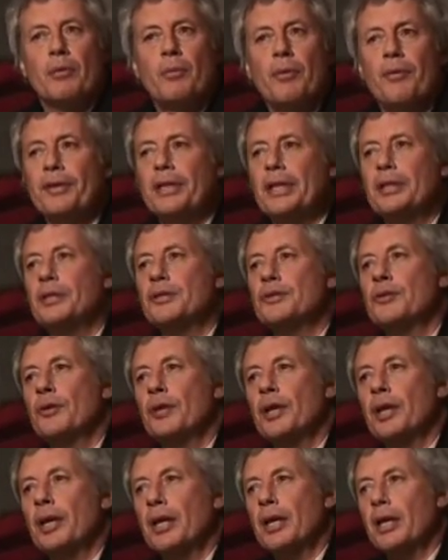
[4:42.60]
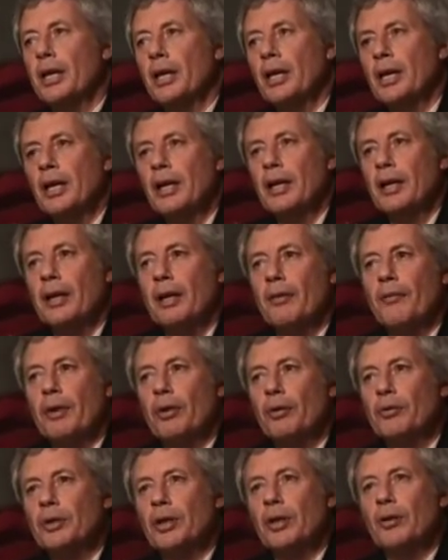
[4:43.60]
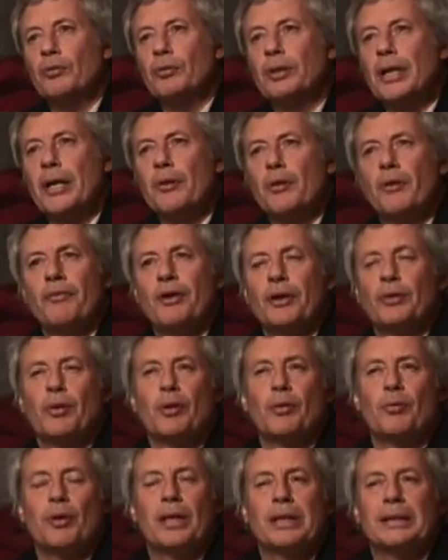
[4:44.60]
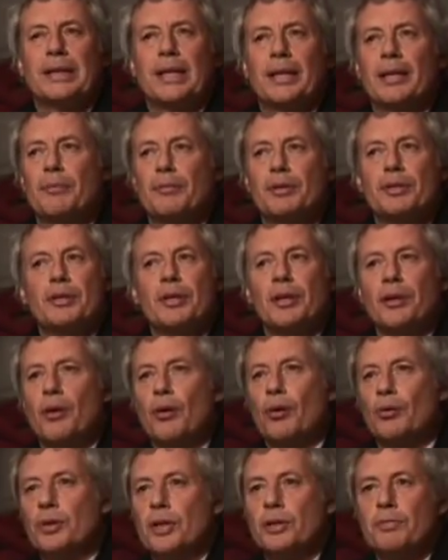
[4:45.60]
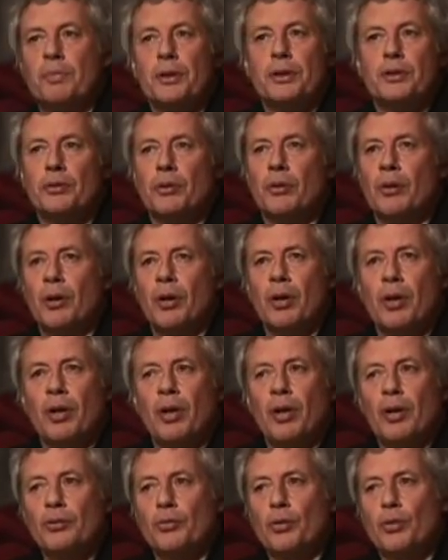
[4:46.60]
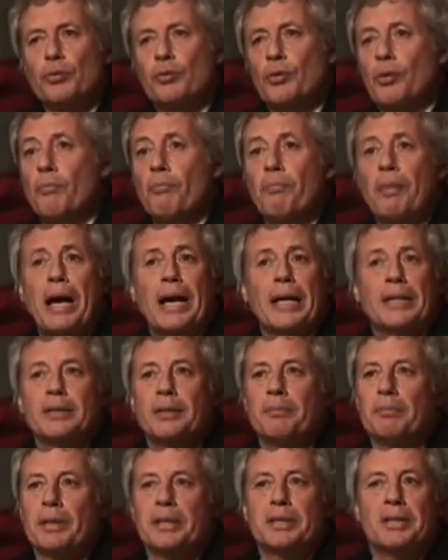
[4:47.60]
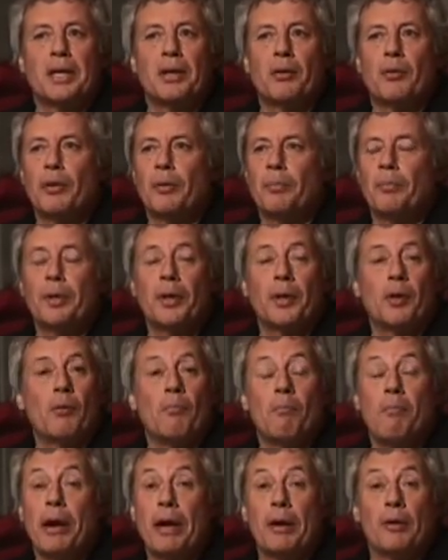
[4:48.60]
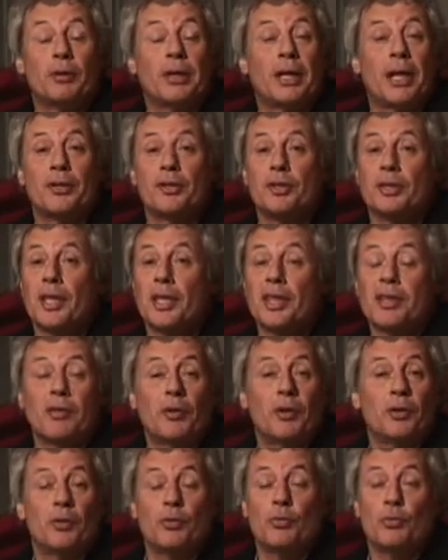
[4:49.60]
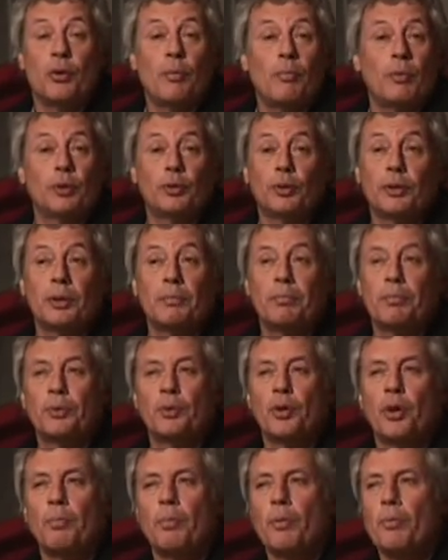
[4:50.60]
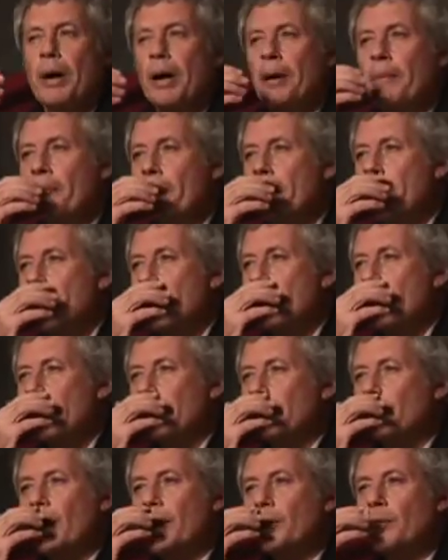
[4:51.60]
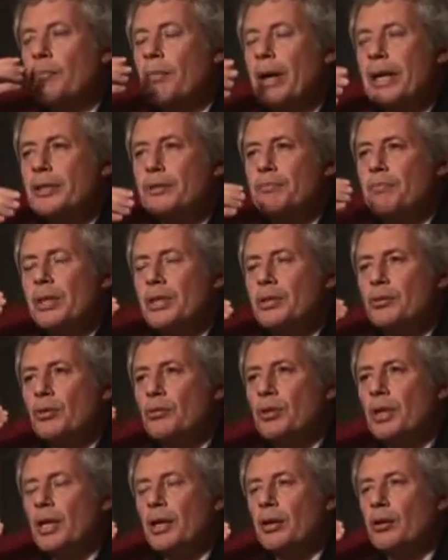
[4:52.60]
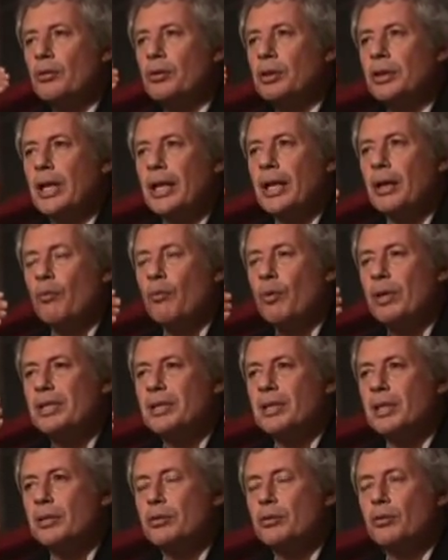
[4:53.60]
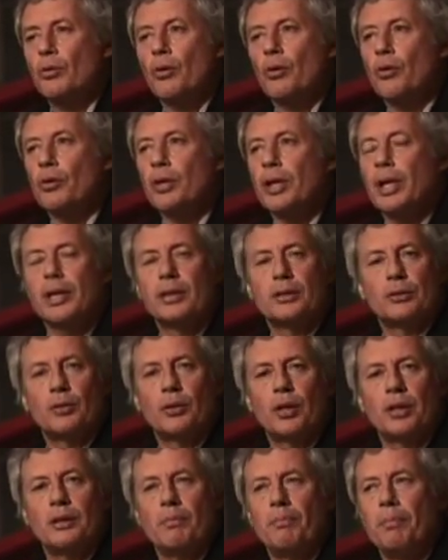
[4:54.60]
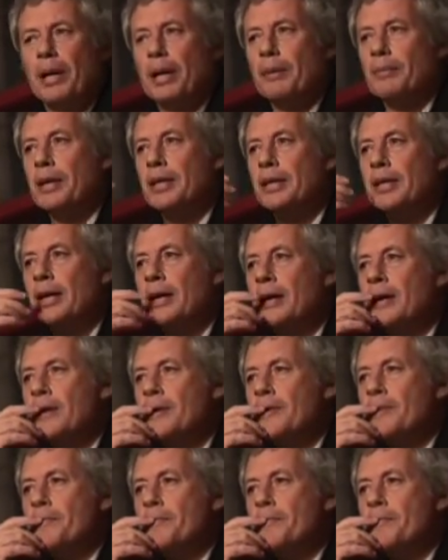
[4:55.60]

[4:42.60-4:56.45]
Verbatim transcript: Come vedete storie che, che vengono da lontano hanno fatto anche una strada misteriosa, spesso sono scomparse per secoli, poi ricompaiono nella citazione di uno molto tempo dopo, ma, ma, non hanno mai smesso di raccontare questa storia, la storia di Palamede,